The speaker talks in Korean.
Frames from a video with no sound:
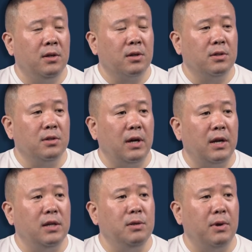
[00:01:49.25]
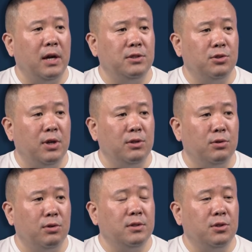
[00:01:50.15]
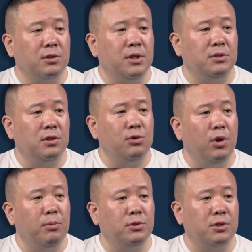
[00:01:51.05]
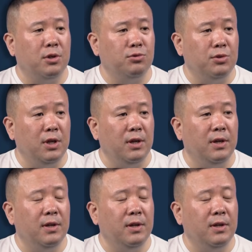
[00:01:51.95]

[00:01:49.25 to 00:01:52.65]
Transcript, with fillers: 그 하나님의 가치관으로 정체성을 회복시켜 주니